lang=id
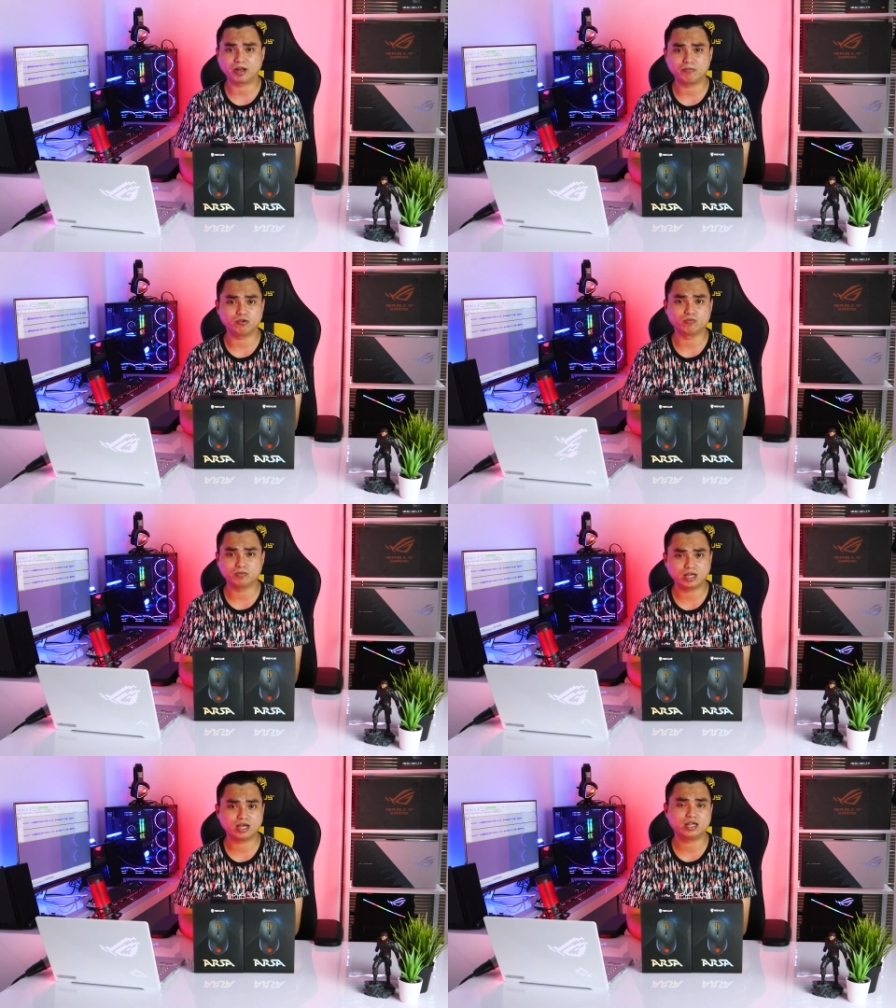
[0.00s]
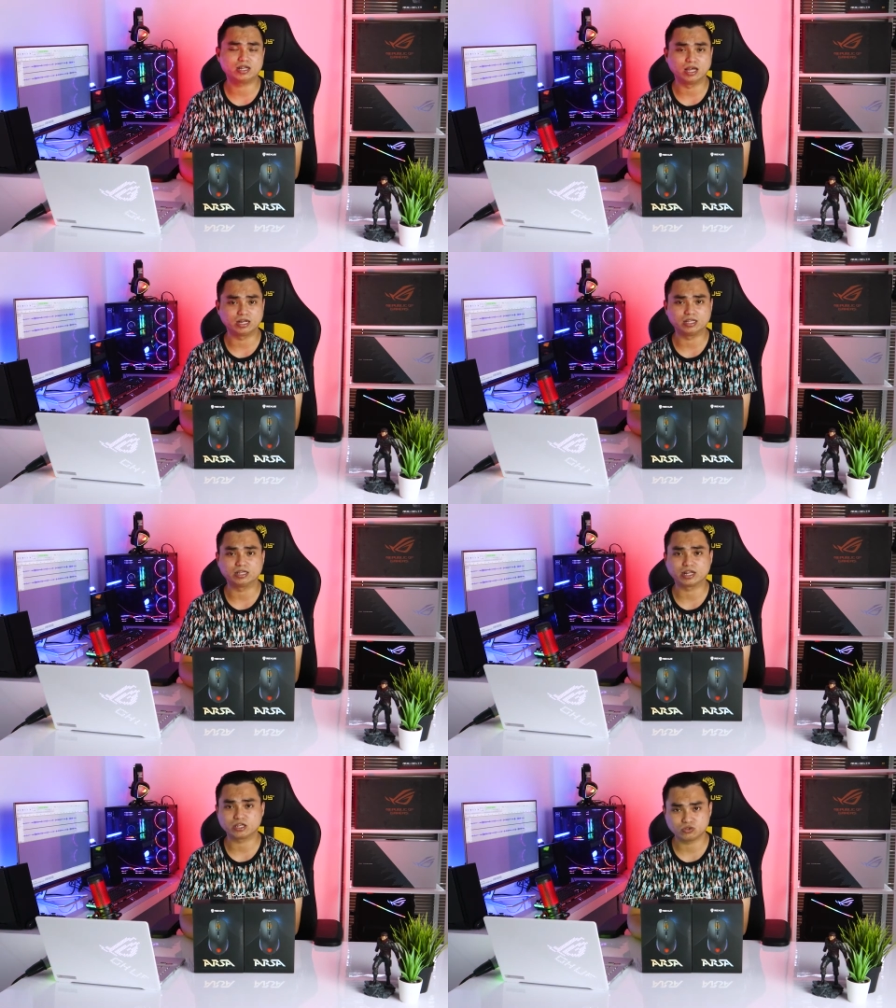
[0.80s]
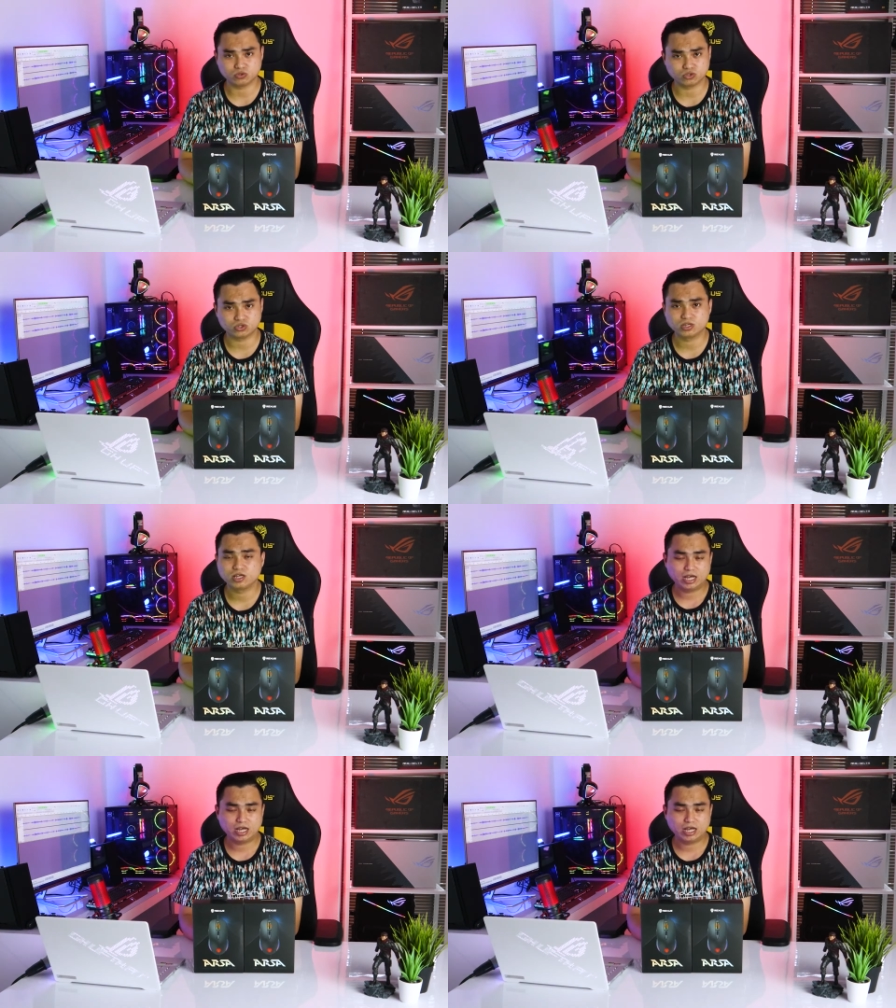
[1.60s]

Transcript: premiumnya dari Rexus